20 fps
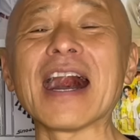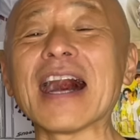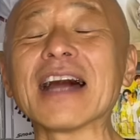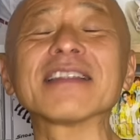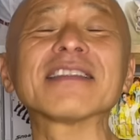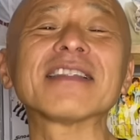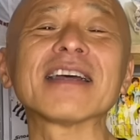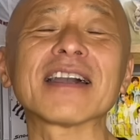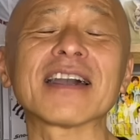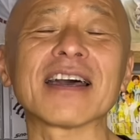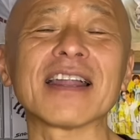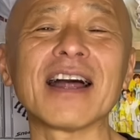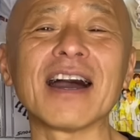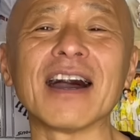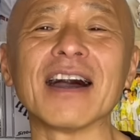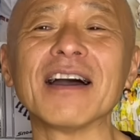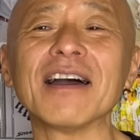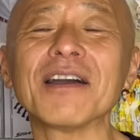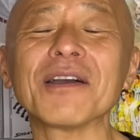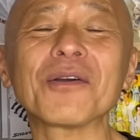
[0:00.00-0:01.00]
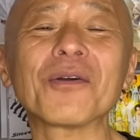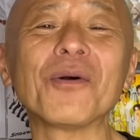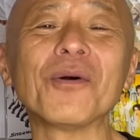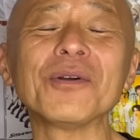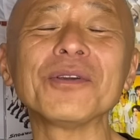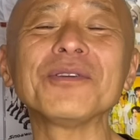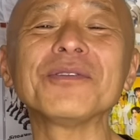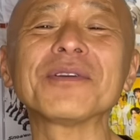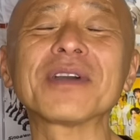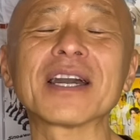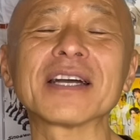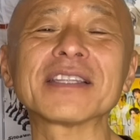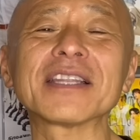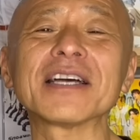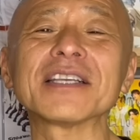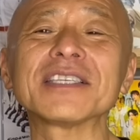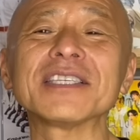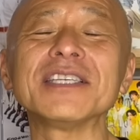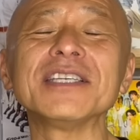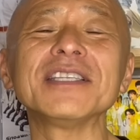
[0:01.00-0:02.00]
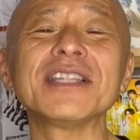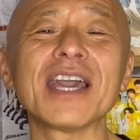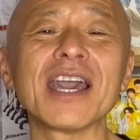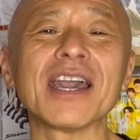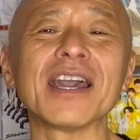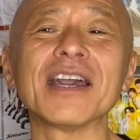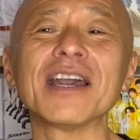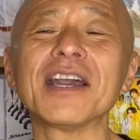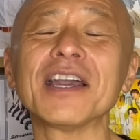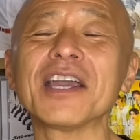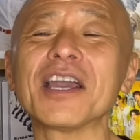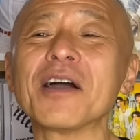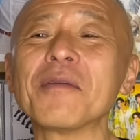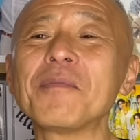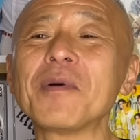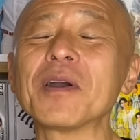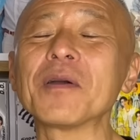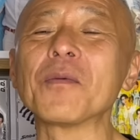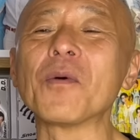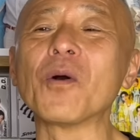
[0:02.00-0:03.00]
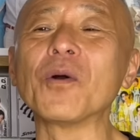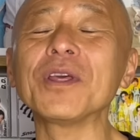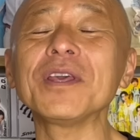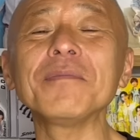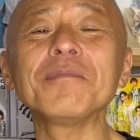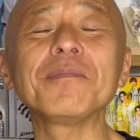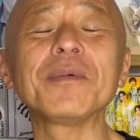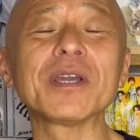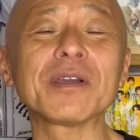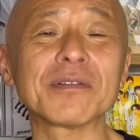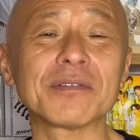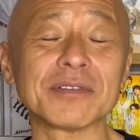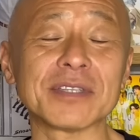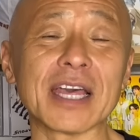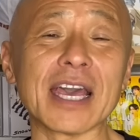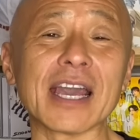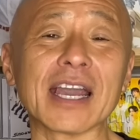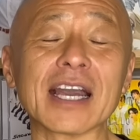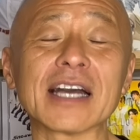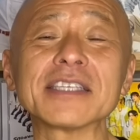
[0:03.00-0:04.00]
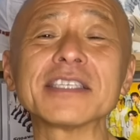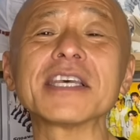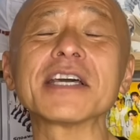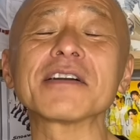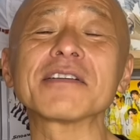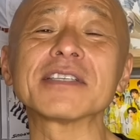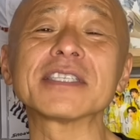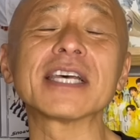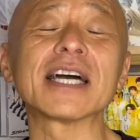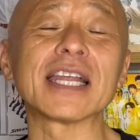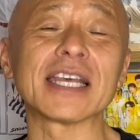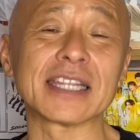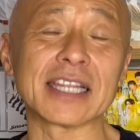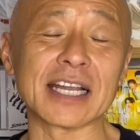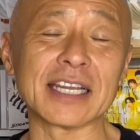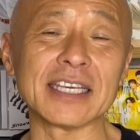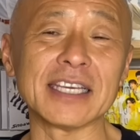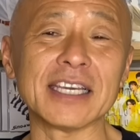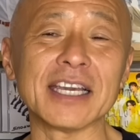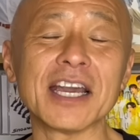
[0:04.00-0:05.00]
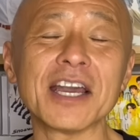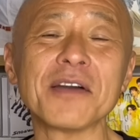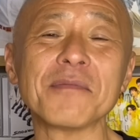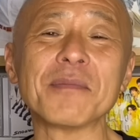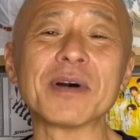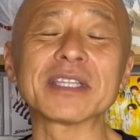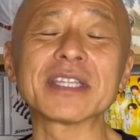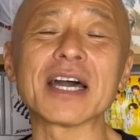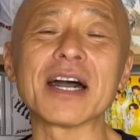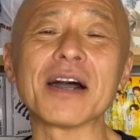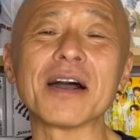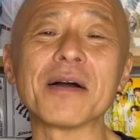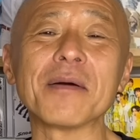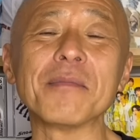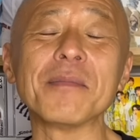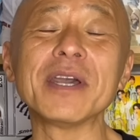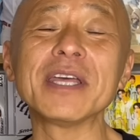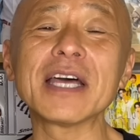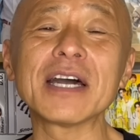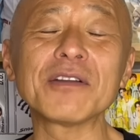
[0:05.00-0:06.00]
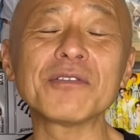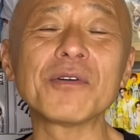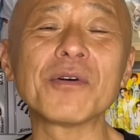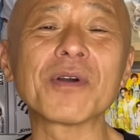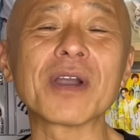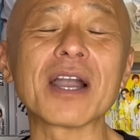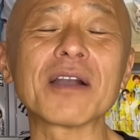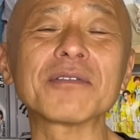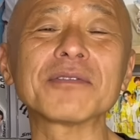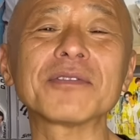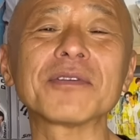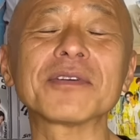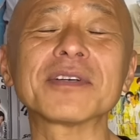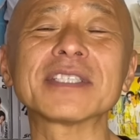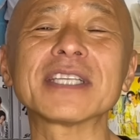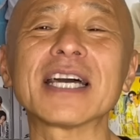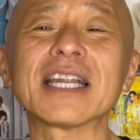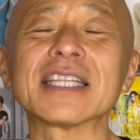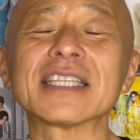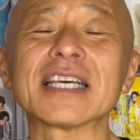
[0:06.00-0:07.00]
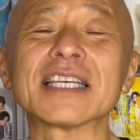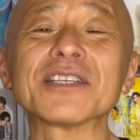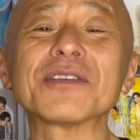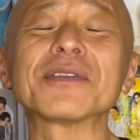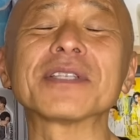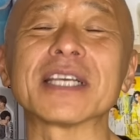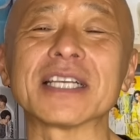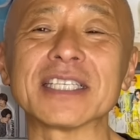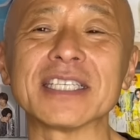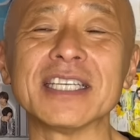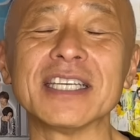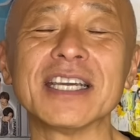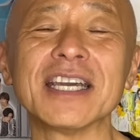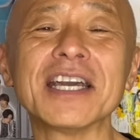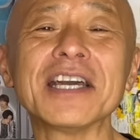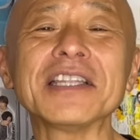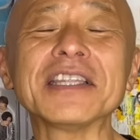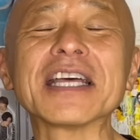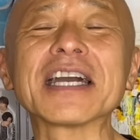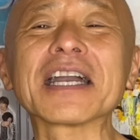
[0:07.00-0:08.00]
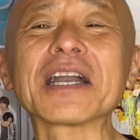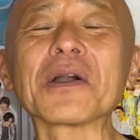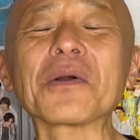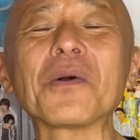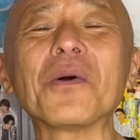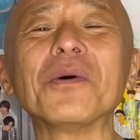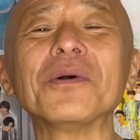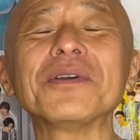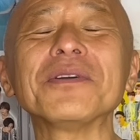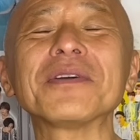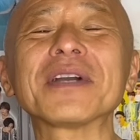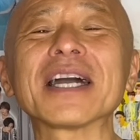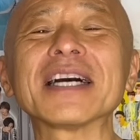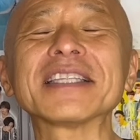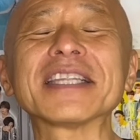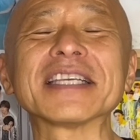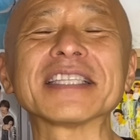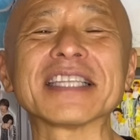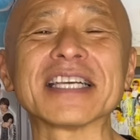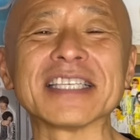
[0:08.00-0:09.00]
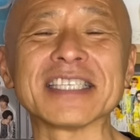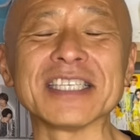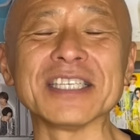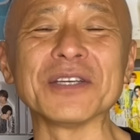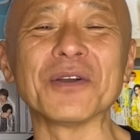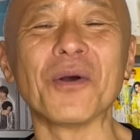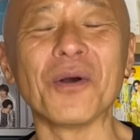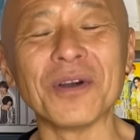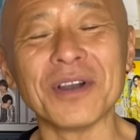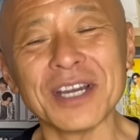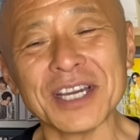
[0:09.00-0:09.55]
あったから、こういう形で、やっぱりもうもオリンピックで活躍されたり、またメダルを獲得された人たち、なんかこういう方たちを